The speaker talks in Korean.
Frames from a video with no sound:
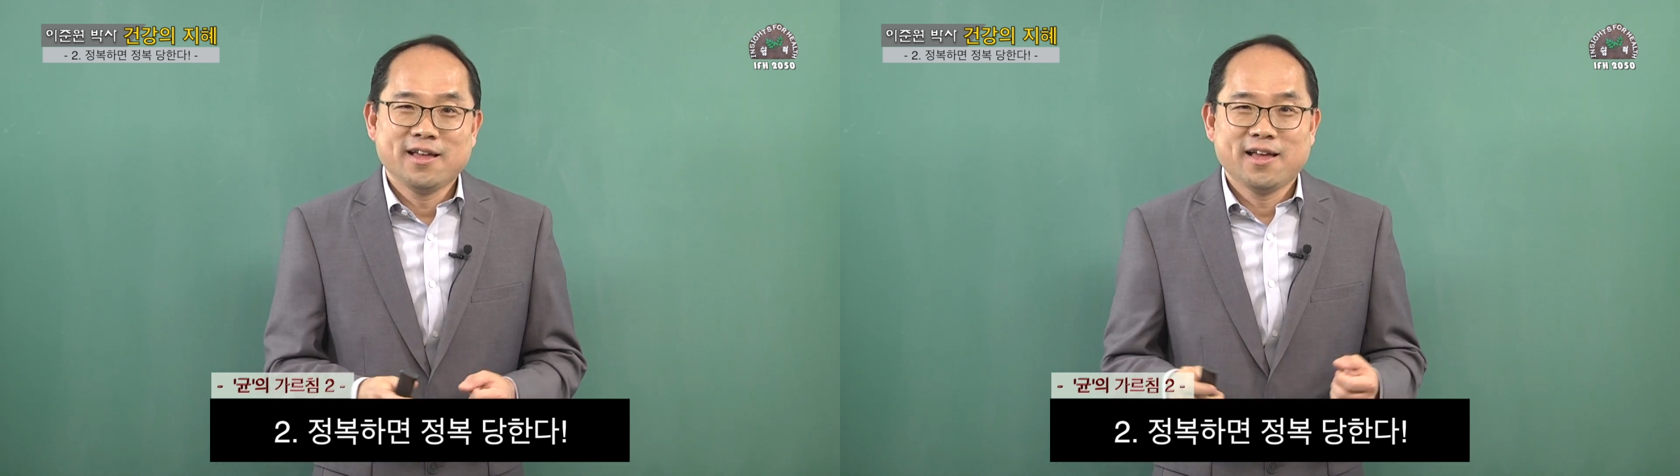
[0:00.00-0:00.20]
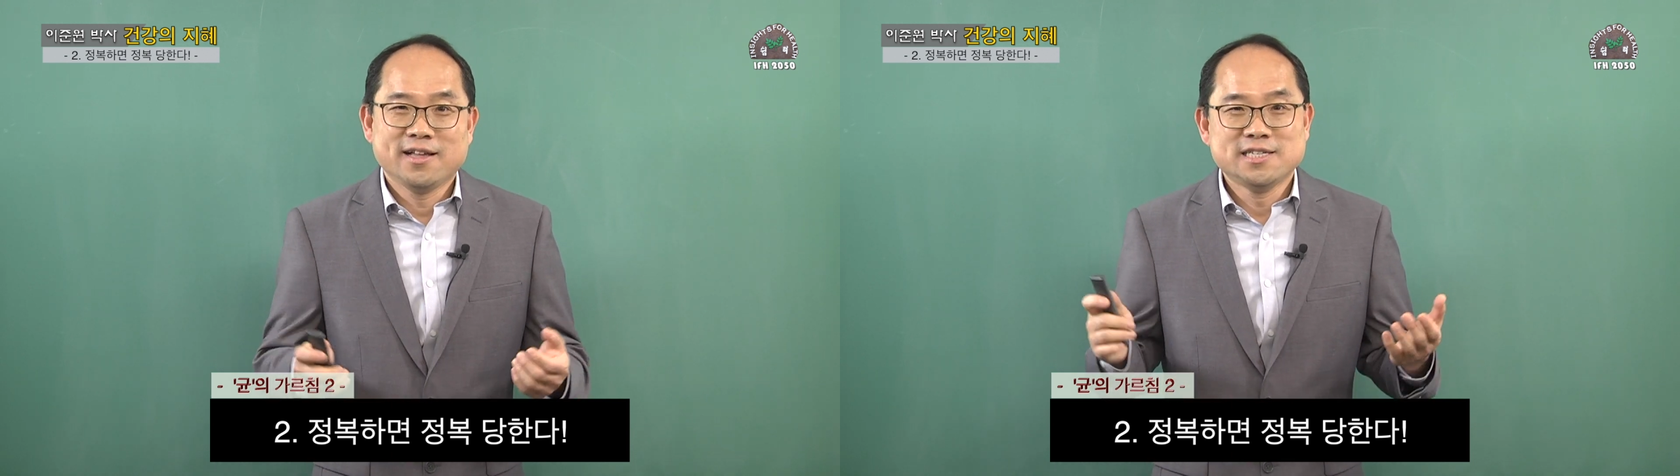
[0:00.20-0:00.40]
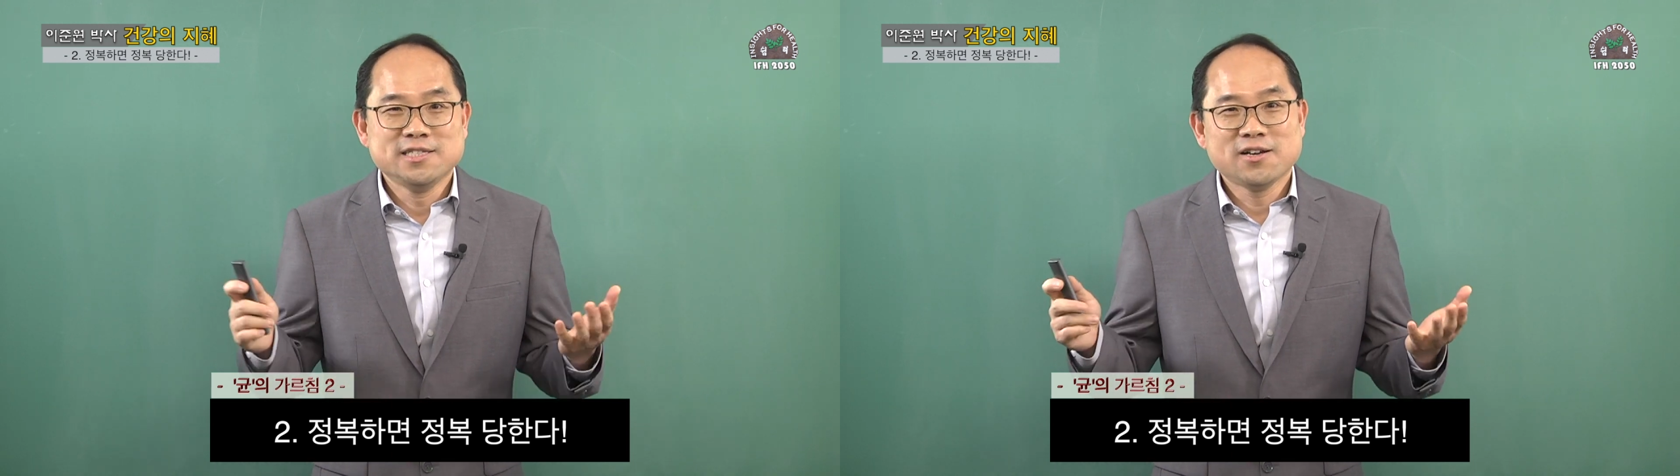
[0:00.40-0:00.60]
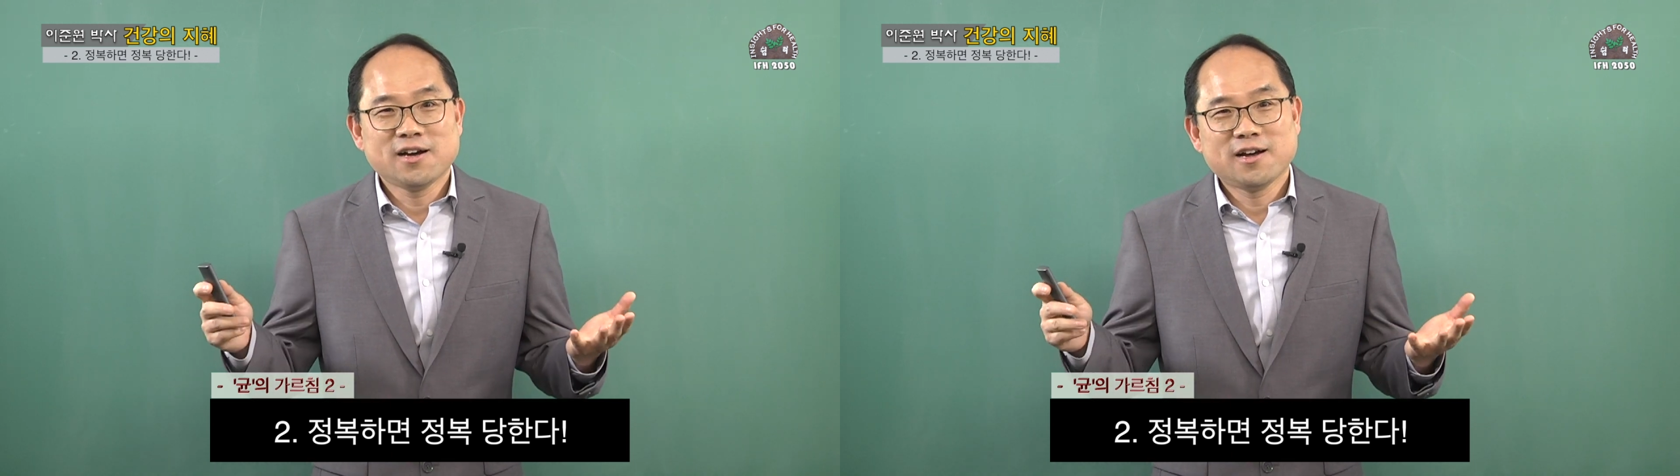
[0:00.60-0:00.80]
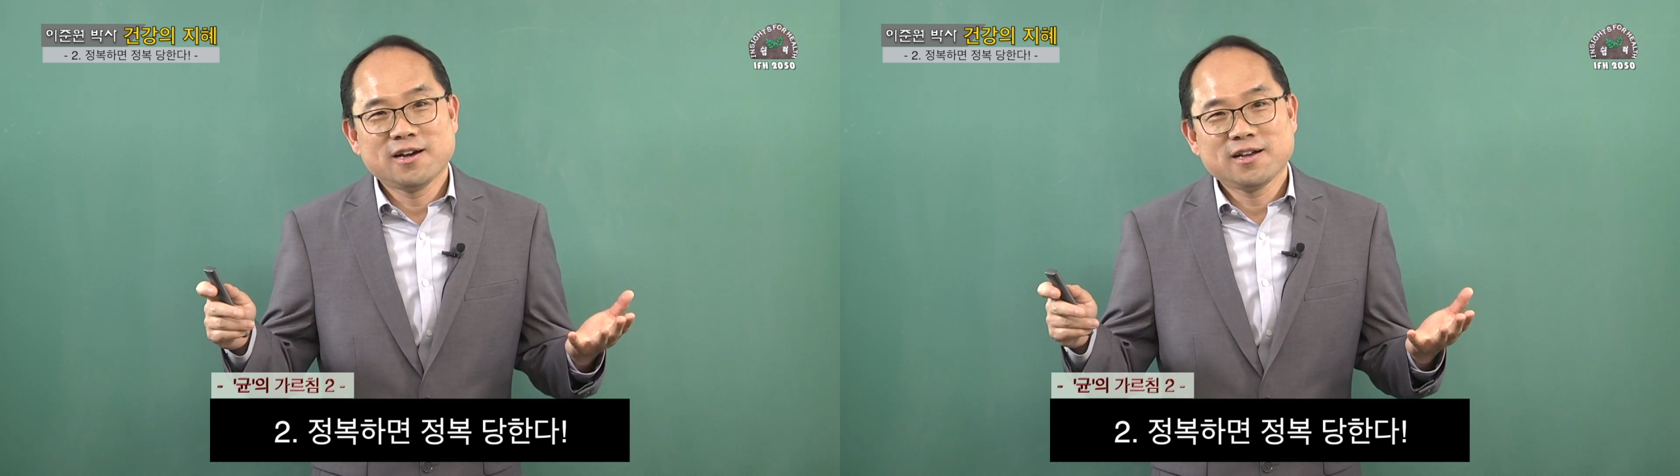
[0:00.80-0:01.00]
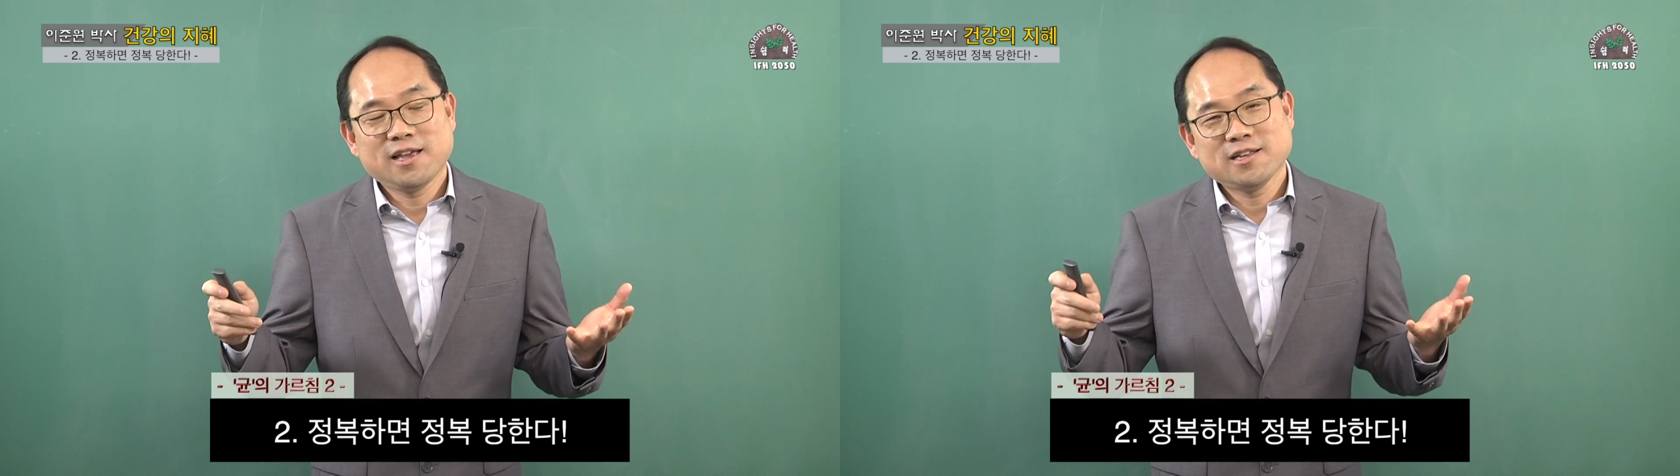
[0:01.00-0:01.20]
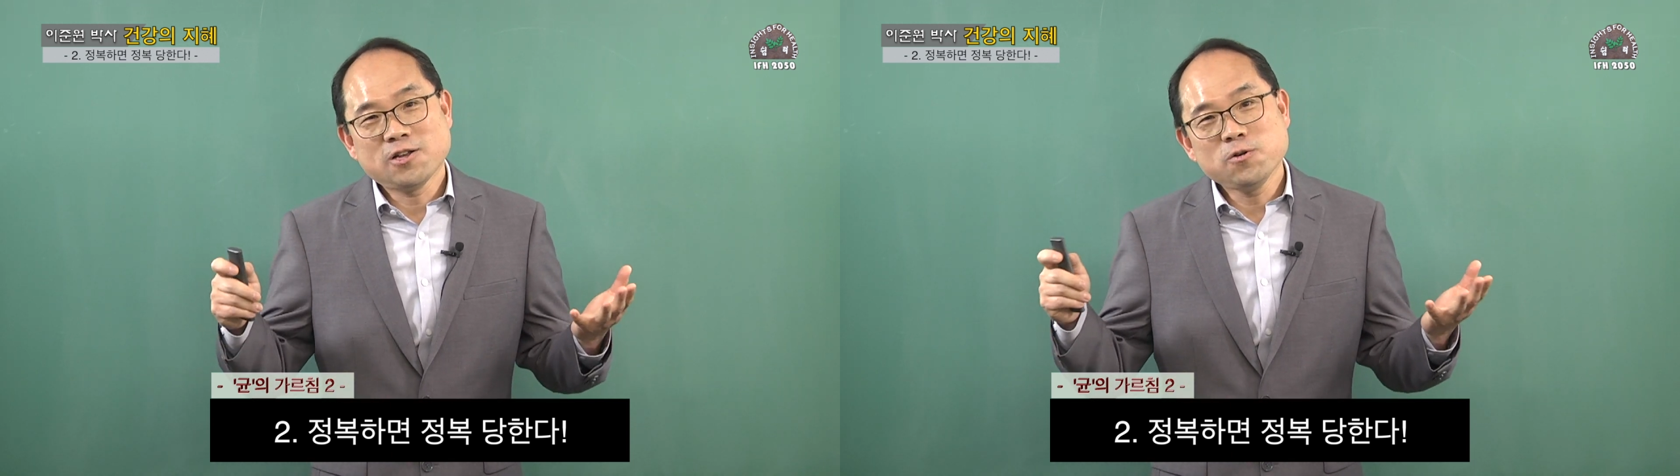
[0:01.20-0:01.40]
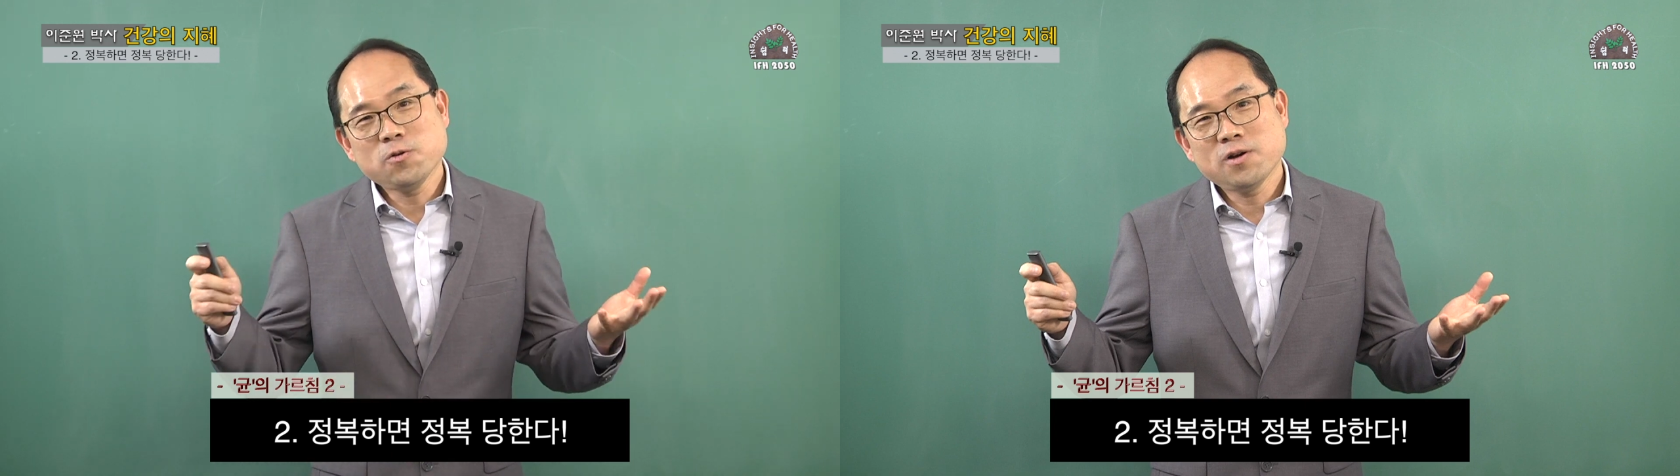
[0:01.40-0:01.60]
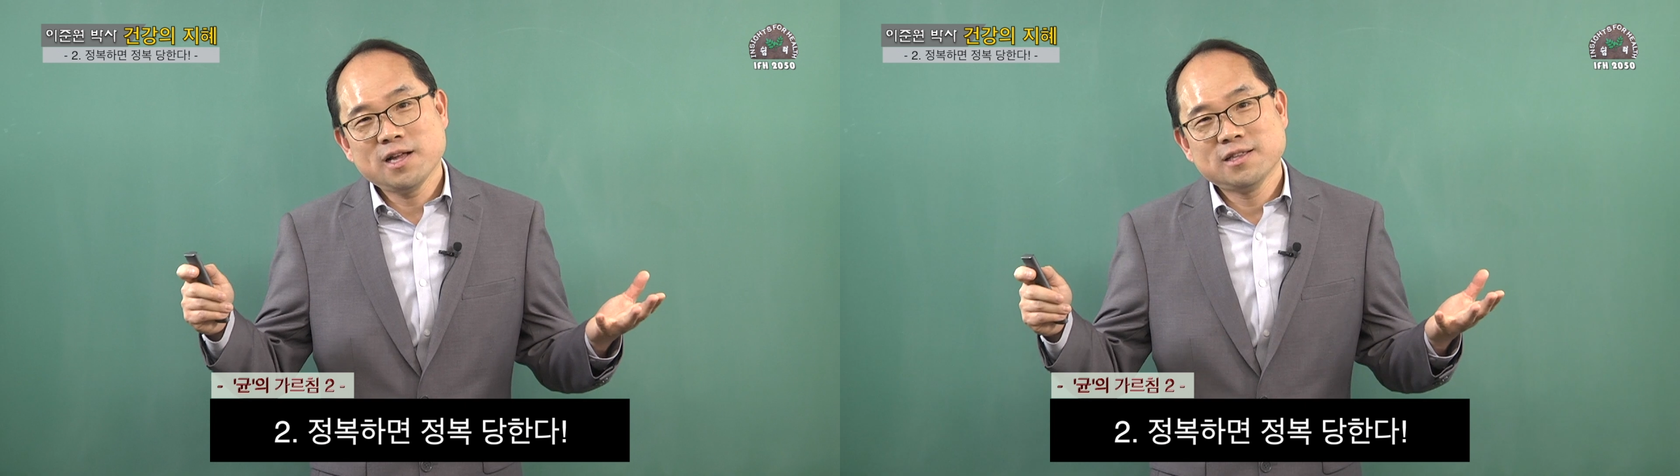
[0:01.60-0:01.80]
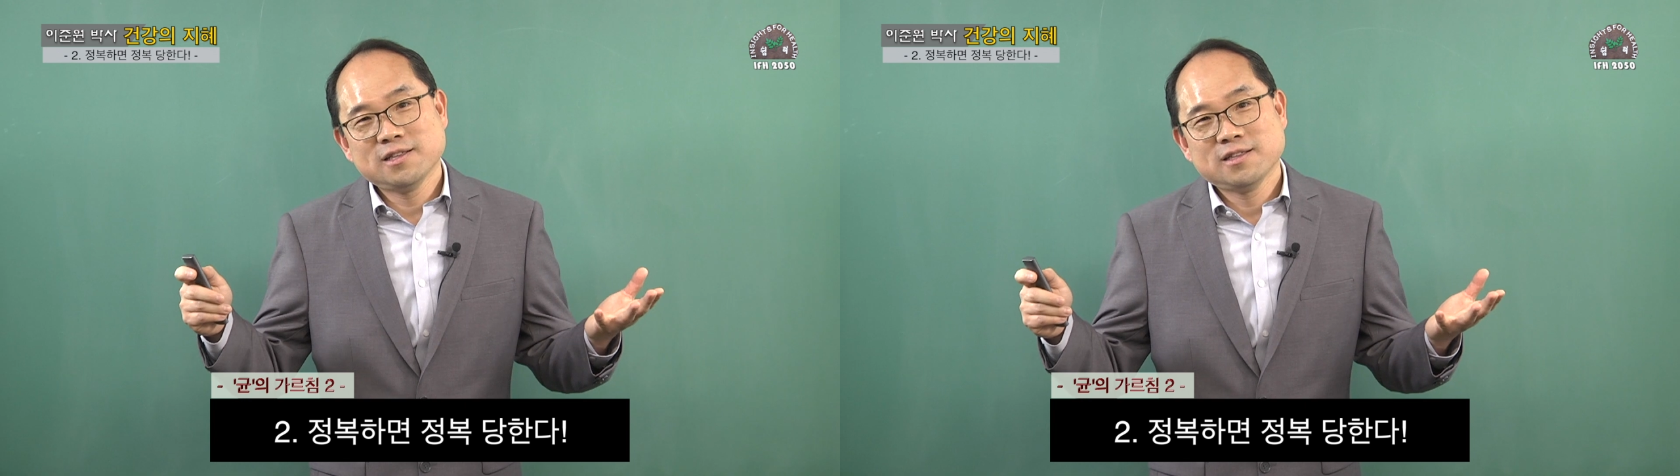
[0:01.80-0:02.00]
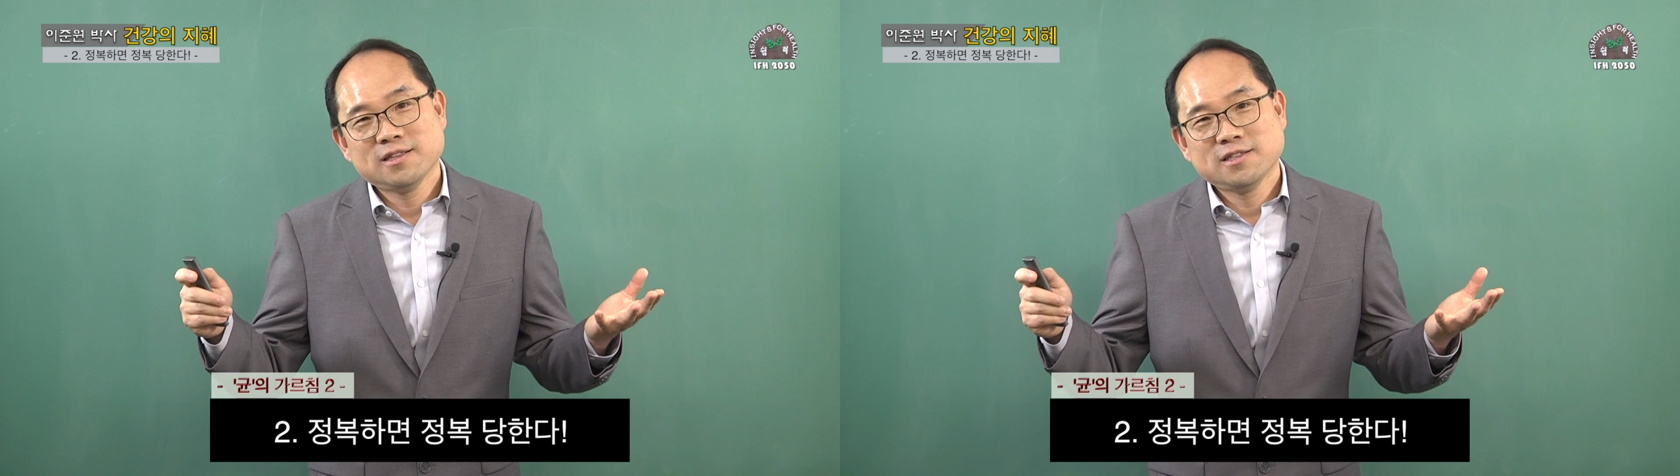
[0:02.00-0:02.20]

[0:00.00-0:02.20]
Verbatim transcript: 예, 진정하게 성공한